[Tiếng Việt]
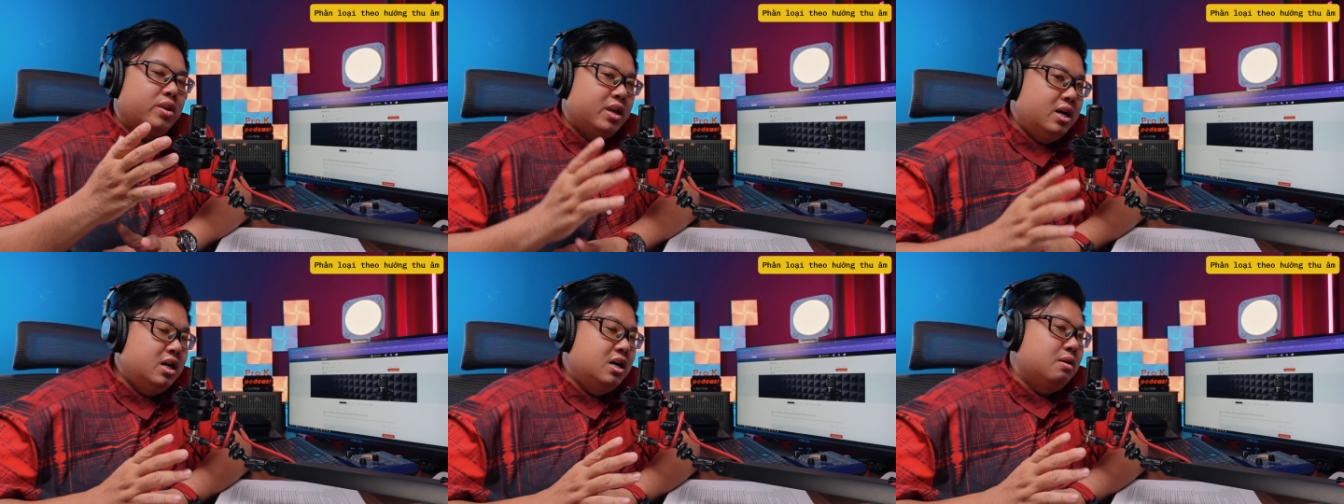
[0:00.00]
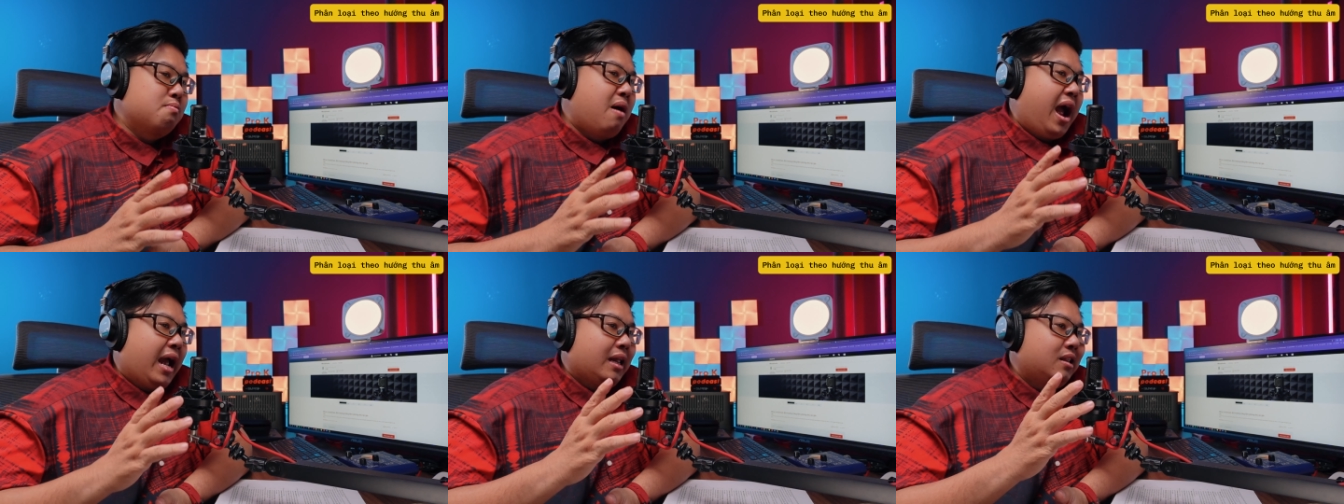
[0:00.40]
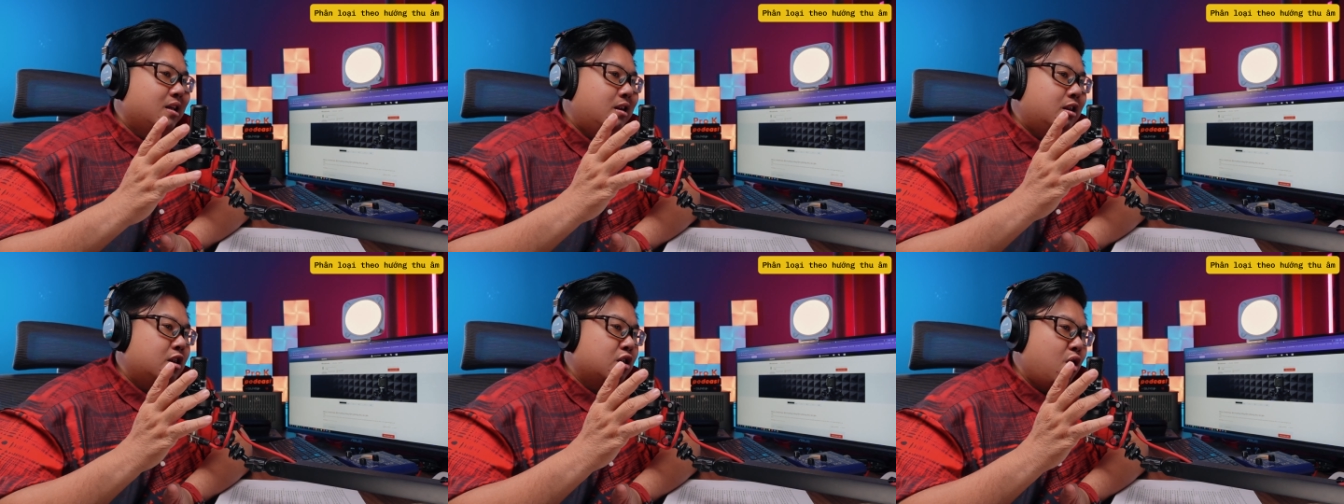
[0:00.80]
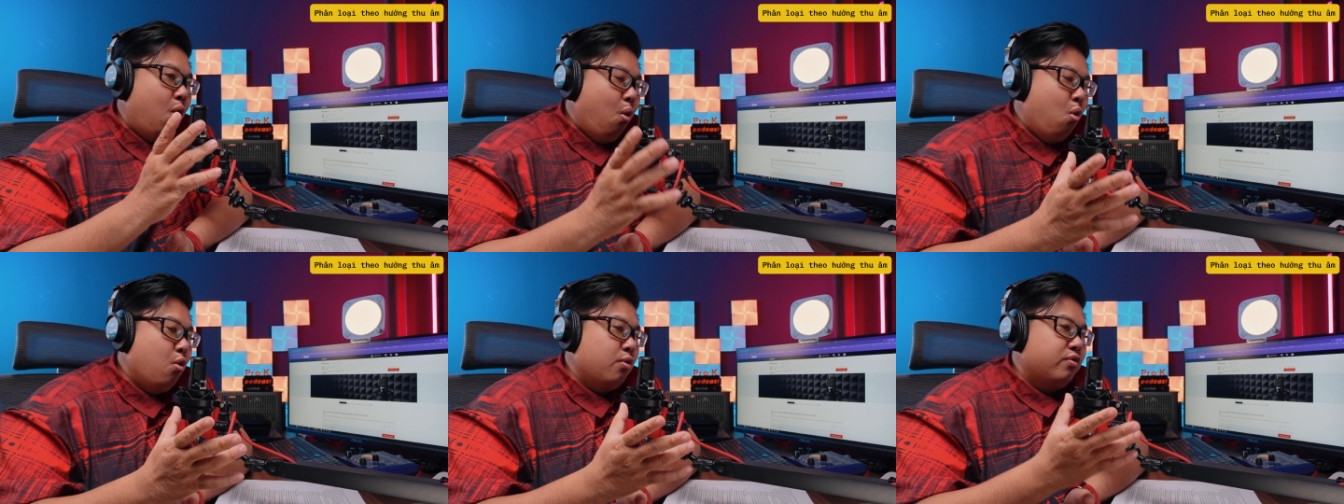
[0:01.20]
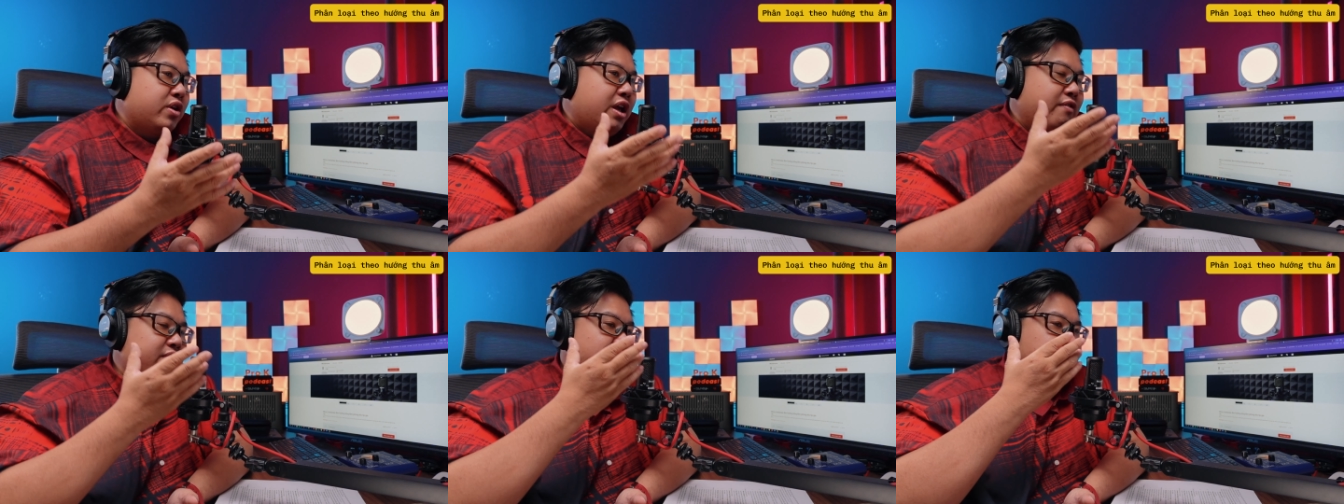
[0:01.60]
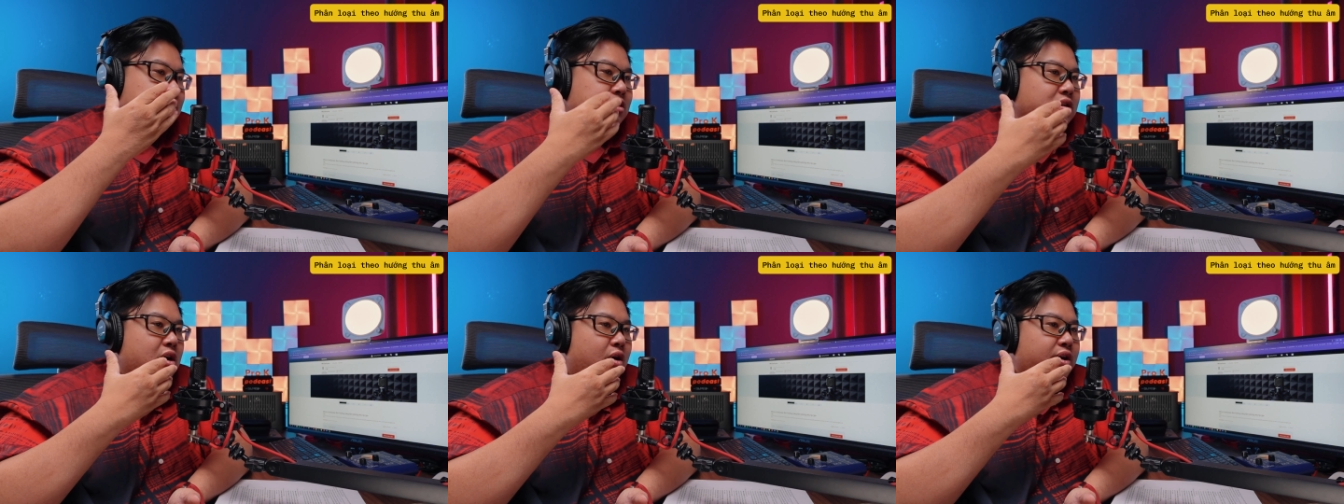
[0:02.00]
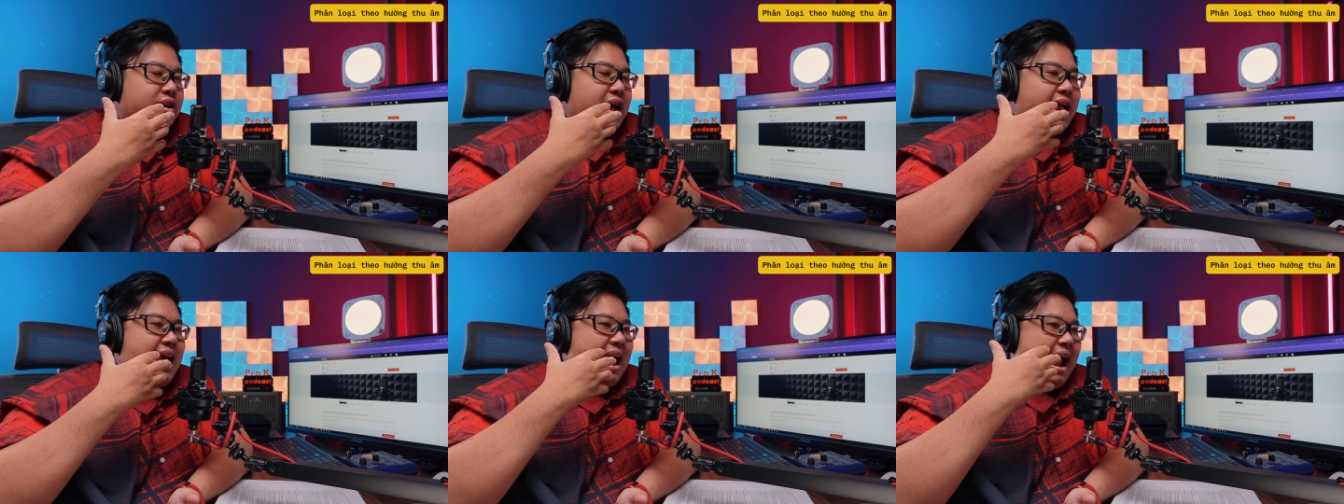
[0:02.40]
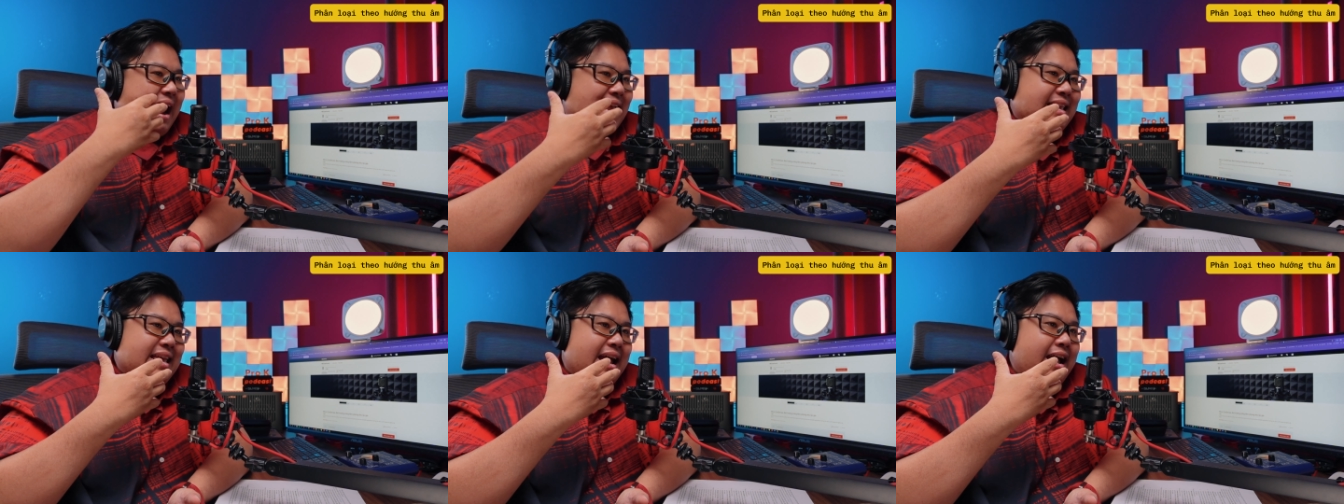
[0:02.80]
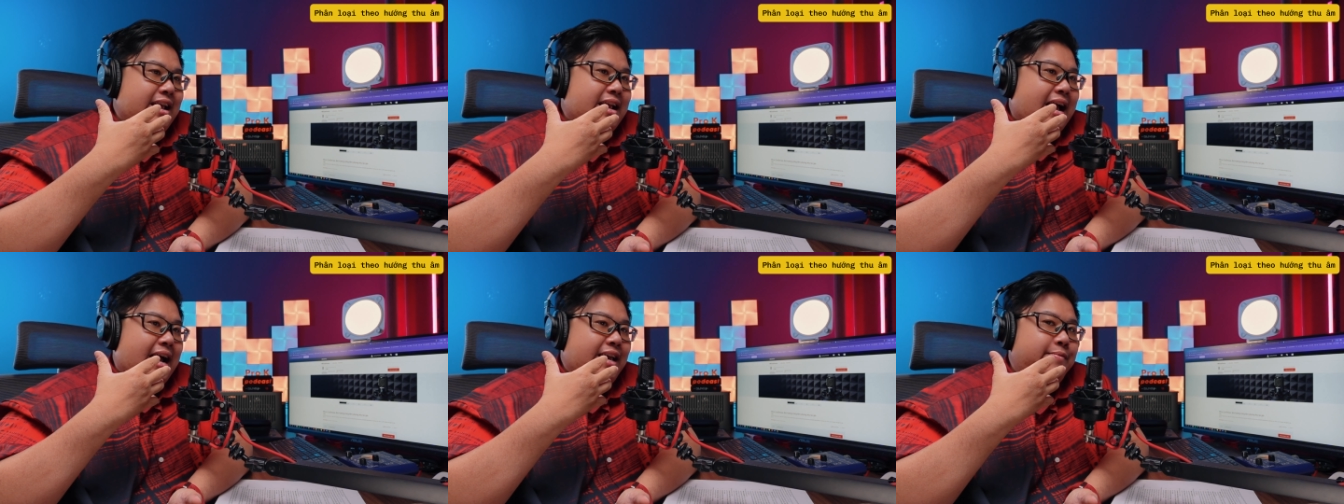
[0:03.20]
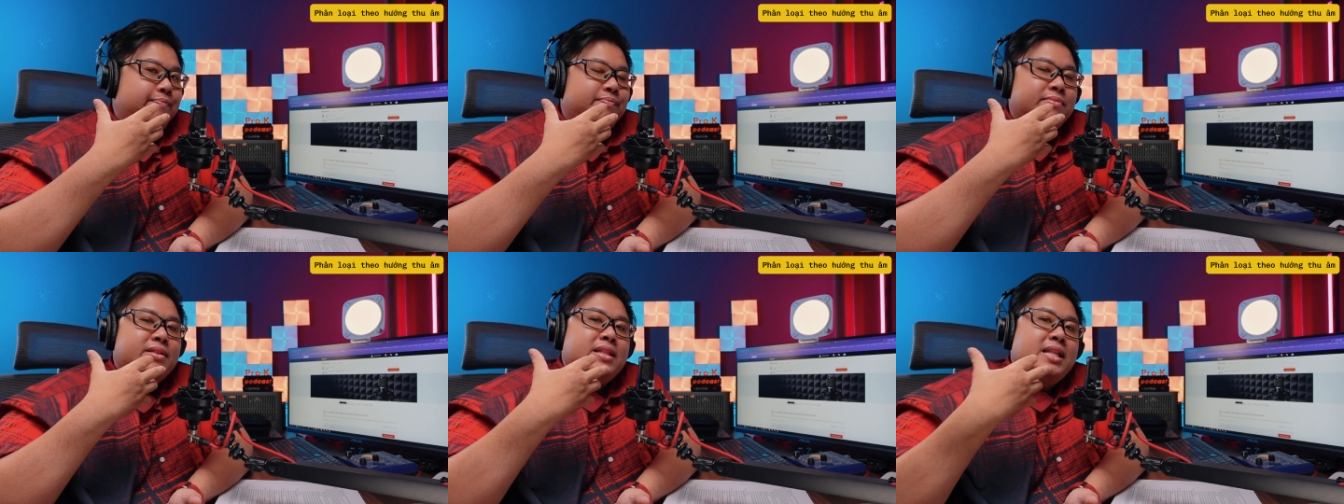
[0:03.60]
như bạn thích thu chỉ phía trước thôi để hạn chế cái